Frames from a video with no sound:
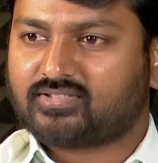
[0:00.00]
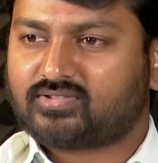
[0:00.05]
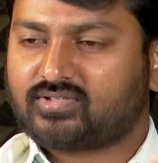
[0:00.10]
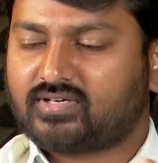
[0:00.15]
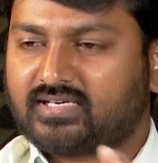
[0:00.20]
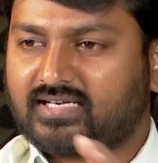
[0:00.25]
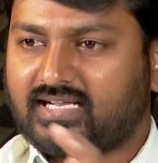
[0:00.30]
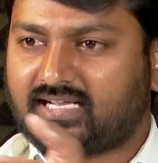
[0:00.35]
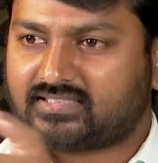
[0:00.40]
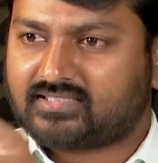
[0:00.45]

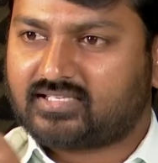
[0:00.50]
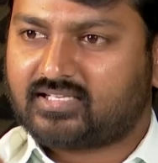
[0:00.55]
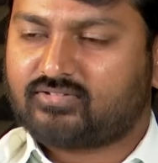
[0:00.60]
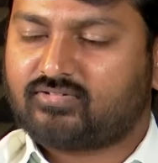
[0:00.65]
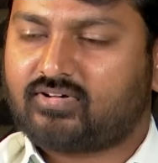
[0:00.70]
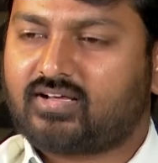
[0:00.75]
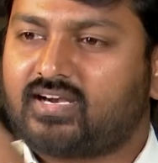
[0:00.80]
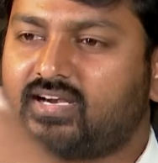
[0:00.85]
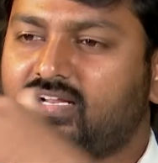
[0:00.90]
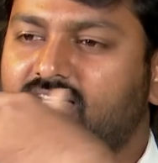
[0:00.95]
కడుతున్న ట్యాక్సుల
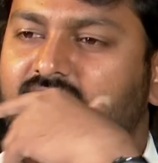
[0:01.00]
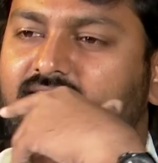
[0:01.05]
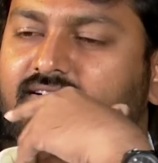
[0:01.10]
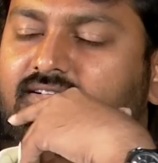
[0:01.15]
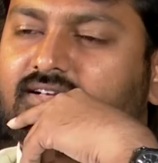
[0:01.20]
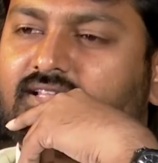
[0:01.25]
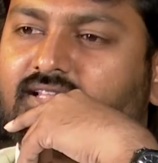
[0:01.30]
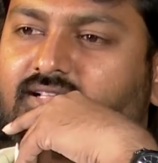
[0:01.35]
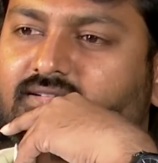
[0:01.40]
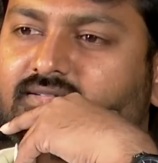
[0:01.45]
ద్వారానే
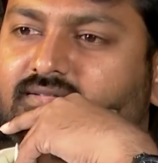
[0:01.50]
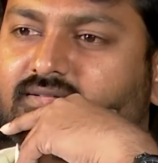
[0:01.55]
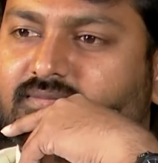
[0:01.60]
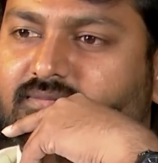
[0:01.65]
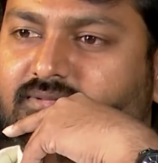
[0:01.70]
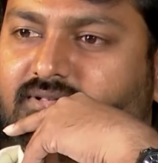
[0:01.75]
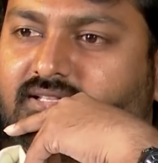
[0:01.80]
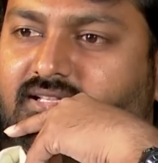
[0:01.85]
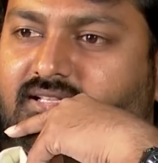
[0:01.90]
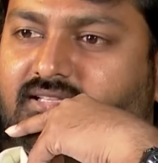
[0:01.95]
కదా
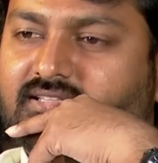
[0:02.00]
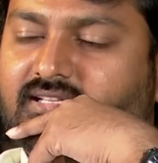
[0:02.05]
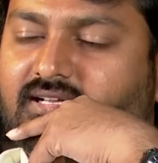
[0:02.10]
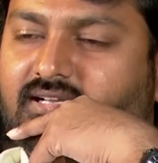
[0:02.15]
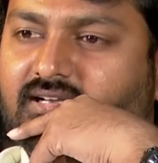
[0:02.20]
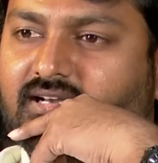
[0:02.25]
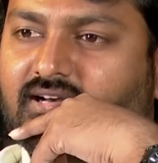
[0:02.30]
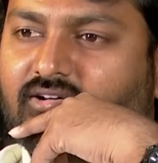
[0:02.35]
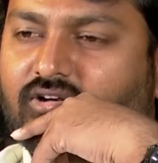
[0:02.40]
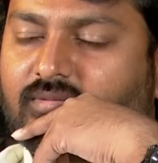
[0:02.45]
ఇది ఎంత
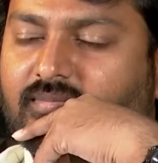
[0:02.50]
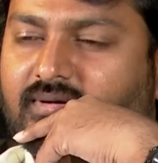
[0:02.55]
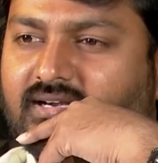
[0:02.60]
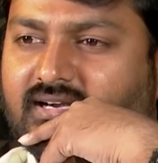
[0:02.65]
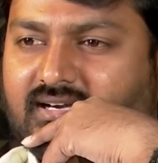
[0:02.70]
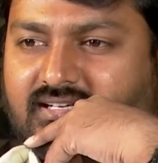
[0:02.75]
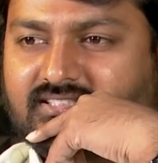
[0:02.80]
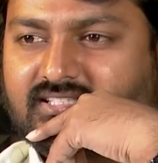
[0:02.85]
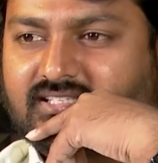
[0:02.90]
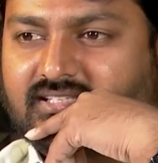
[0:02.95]
గవర్నమెంట్
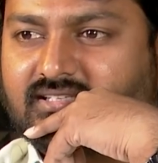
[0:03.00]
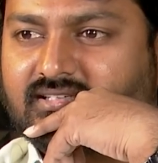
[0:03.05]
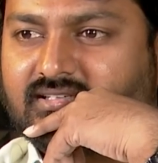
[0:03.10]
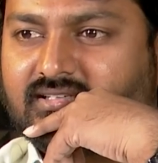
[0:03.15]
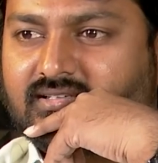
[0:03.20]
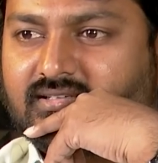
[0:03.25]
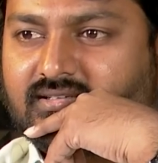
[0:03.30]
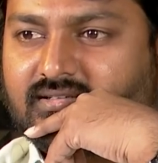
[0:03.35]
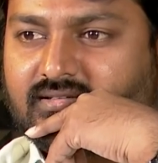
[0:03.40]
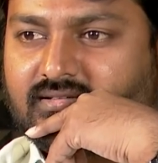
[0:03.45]
నడిచేది
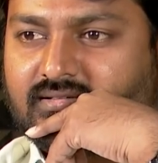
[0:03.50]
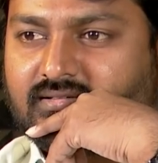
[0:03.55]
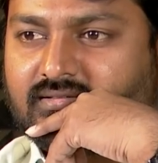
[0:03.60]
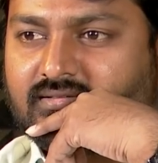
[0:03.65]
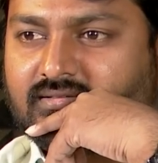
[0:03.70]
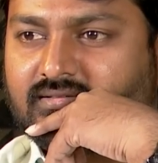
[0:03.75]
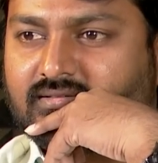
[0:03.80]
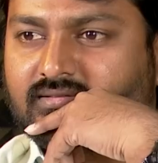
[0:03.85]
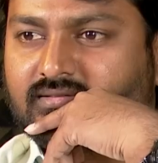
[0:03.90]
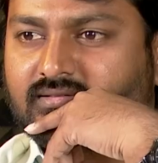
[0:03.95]

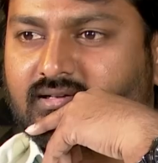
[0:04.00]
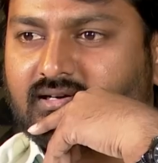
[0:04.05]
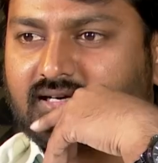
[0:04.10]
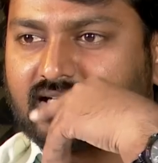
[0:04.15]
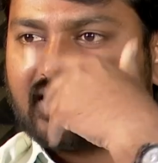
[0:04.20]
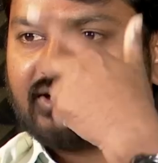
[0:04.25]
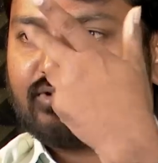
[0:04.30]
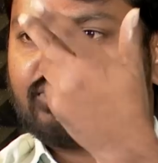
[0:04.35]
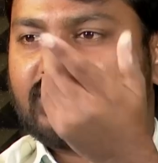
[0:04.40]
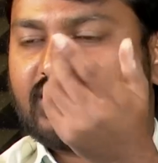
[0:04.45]

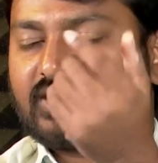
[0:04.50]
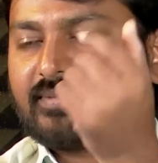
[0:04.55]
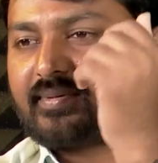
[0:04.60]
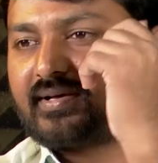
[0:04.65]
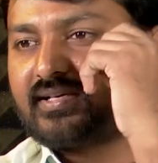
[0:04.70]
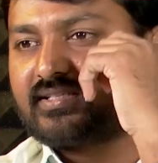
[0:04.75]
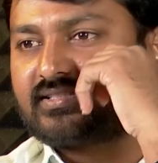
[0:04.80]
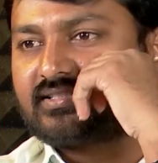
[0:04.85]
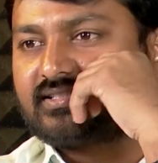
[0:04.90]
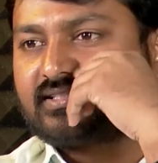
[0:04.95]
అట్లే ఉంది కదా
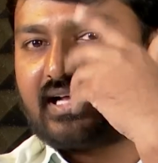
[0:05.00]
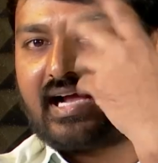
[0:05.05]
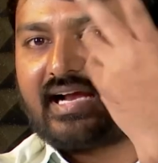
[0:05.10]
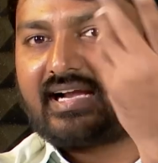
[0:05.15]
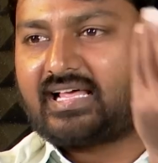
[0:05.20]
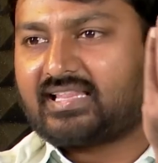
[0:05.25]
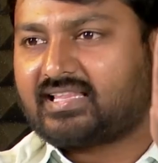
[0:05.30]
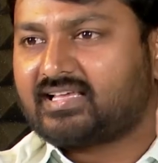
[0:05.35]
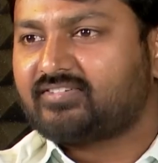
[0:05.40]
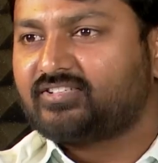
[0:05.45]
పరిస్థితి
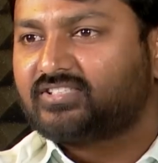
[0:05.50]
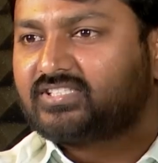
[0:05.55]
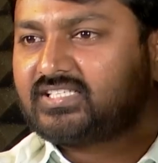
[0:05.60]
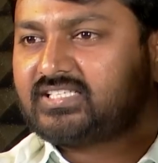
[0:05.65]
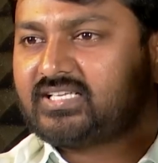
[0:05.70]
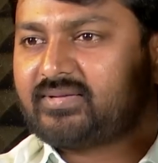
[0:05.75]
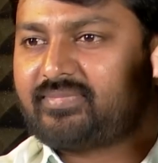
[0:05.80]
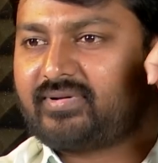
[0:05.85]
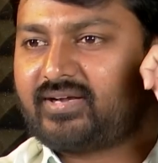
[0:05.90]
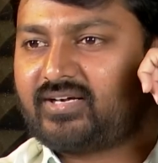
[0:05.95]
ఆయన అదే విషయం
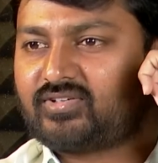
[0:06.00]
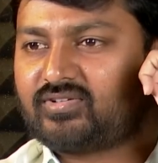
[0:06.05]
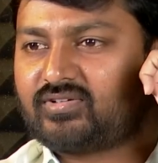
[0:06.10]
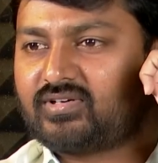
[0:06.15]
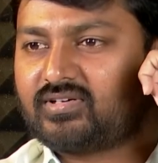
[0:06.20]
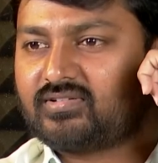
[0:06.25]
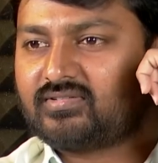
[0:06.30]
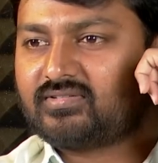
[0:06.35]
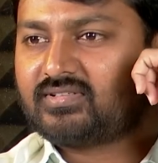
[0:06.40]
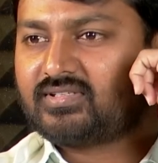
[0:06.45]

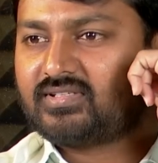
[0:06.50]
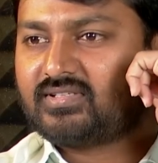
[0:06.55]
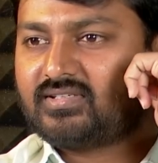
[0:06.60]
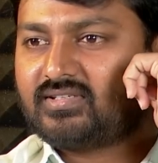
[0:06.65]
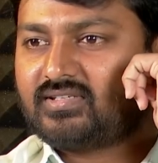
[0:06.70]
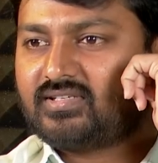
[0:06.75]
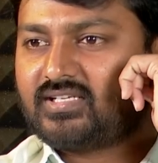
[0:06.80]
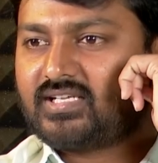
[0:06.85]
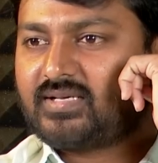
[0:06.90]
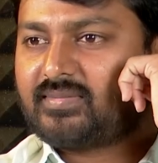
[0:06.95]
చెప్పినట్టున్నాడు
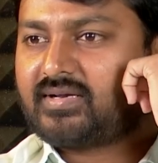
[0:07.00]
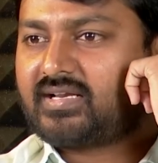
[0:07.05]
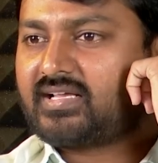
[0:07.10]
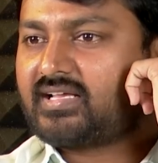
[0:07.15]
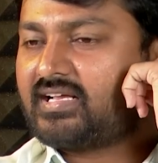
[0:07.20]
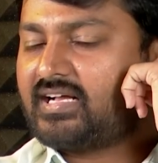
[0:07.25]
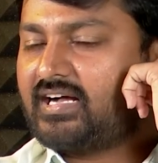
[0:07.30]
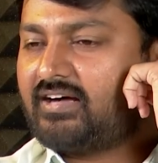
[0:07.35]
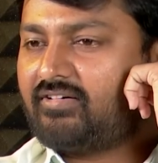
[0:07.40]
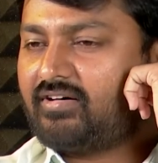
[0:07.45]
మనకి
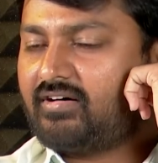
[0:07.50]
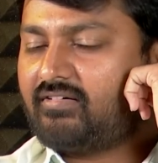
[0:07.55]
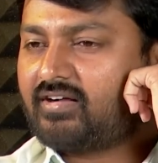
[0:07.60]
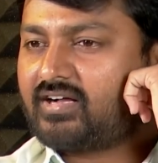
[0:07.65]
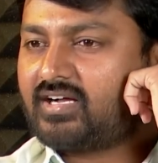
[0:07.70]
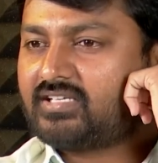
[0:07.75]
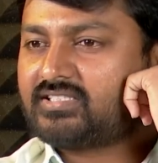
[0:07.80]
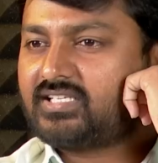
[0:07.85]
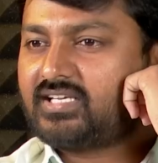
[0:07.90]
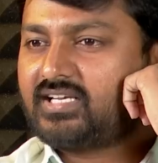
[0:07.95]
ఇంకా
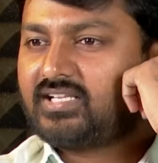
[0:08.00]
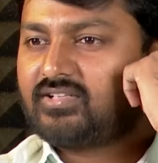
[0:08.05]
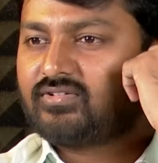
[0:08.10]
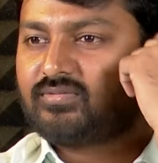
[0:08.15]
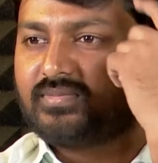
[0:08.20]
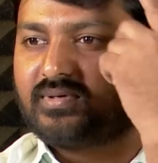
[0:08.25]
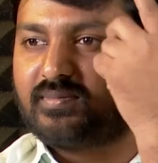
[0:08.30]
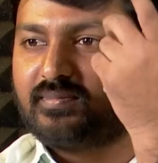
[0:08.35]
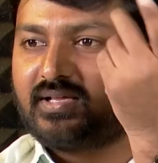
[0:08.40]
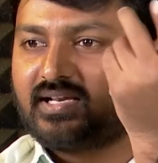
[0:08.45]
అవకాశం లేదు
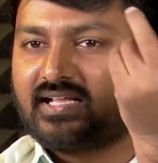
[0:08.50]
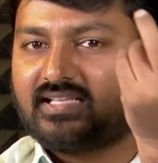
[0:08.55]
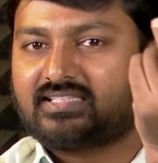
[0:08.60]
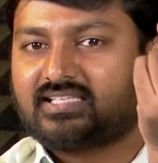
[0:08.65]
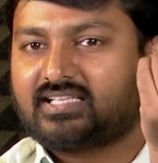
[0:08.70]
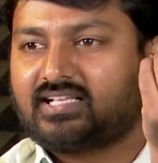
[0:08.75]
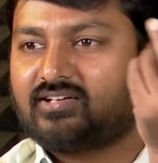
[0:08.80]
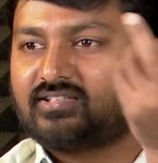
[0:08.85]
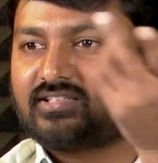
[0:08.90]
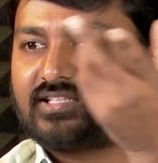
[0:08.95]
మీరు ఎంత
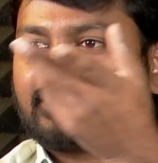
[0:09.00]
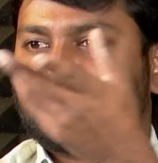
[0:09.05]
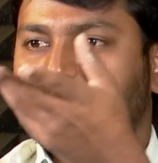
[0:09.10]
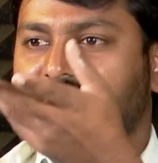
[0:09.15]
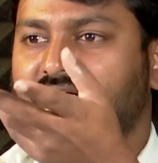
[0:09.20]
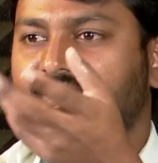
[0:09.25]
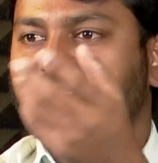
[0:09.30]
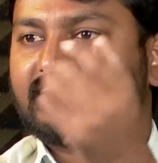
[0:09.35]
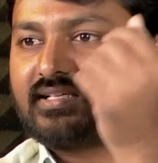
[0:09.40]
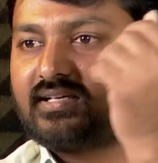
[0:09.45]
తాగితే
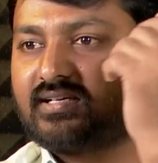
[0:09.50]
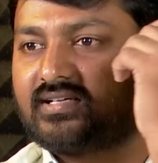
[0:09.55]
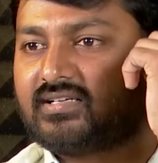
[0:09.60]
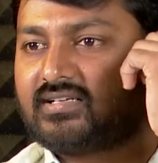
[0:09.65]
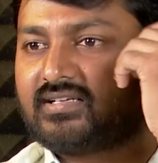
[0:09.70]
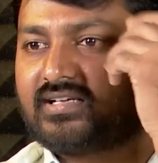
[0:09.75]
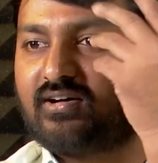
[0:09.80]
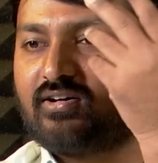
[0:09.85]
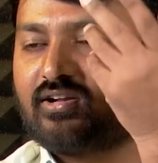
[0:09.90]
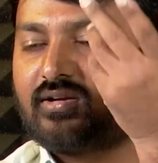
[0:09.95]
మాకు అంత
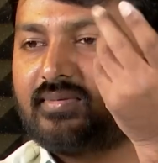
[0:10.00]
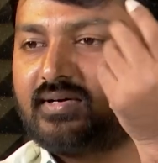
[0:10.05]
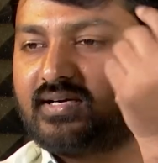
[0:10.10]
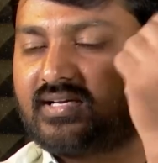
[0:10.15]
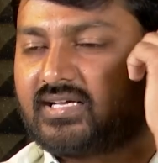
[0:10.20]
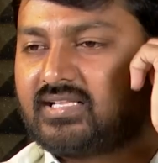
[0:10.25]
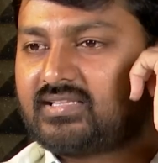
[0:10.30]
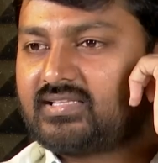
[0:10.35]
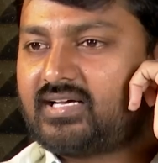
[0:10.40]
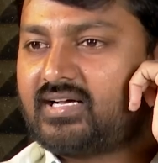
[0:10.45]

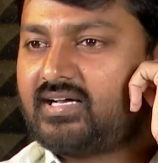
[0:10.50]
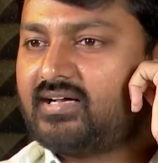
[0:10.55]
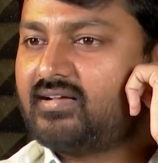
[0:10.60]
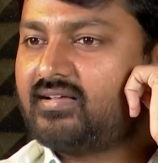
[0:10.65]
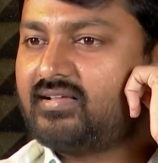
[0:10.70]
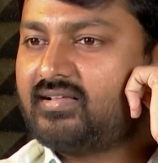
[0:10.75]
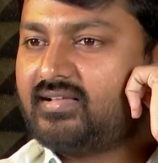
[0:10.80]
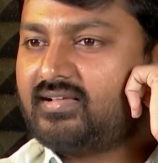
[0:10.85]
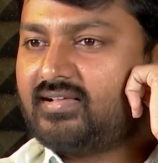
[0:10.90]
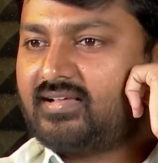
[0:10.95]
గవర్నమెంట్కి అంత
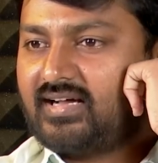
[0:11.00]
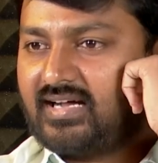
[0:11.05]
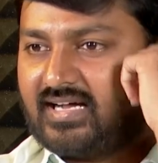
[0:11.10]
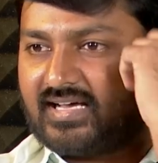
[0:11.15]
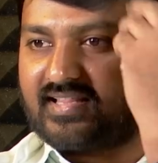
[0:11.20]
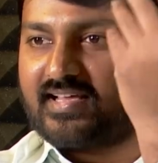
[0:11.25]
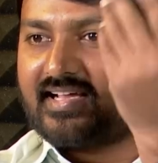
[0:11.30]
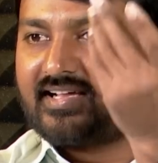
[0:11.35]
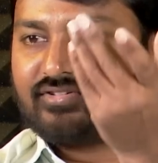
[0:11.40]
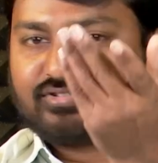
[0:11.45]

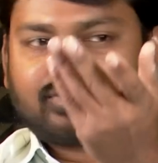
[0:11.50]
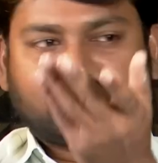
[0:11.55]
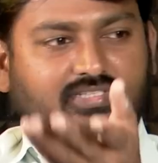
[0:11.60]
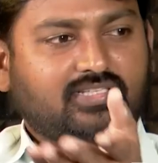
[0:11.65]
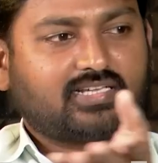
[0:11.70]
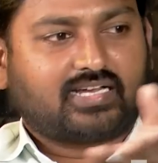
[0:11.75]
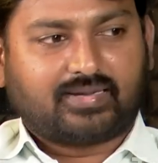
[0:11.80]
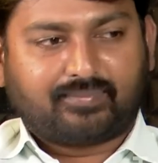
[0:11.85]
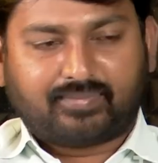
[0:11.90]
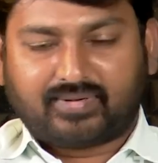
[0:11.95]
ఆదాయం
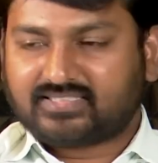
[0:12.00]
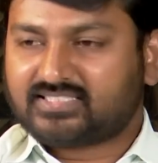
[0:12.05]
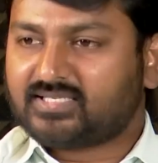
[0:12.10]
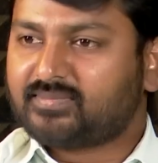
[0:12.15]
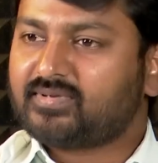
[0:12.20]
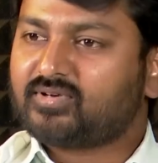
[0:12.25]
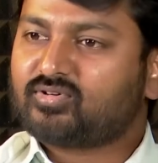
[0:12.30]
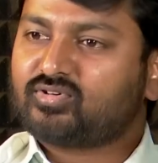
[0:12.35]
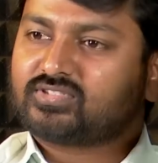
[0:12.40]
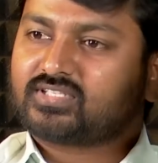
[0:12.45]
వస్తుంది ఆ పైసలు
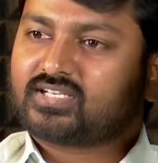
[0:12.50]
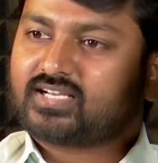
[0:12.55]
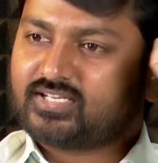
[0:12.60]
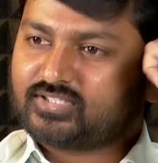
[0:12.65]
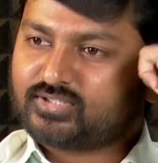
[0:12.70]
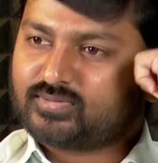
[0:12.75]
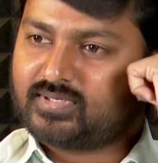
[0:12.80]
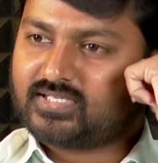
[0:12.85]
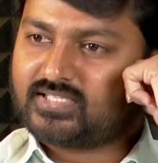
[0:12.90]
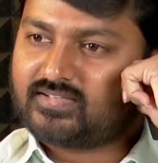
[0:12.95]
మీకోసం
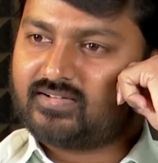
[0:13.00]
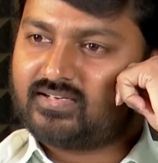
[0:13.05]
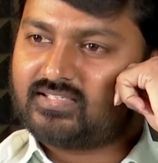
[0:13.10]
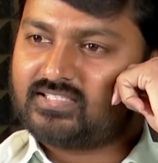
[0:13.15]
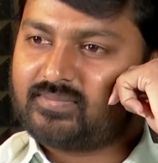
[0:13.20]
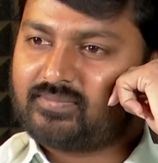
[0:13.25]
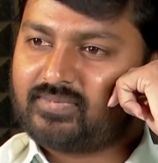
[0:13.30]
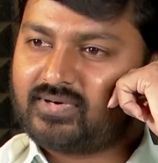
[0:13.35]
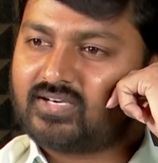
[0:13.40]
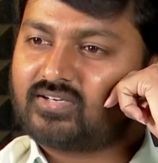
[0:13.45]
ఖర్చు పెడతామని
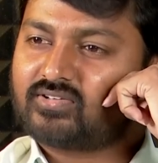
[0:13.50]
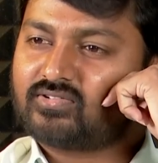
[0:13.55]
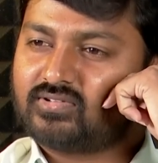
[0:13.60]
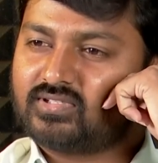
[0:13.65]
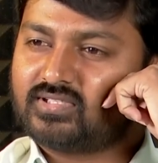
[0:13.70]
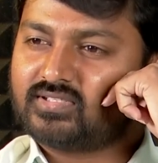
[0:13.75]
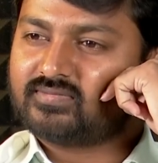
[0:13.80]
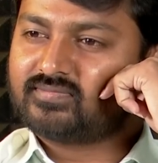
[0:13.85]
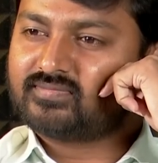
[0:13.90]
చెప్పినట్టు ఉంది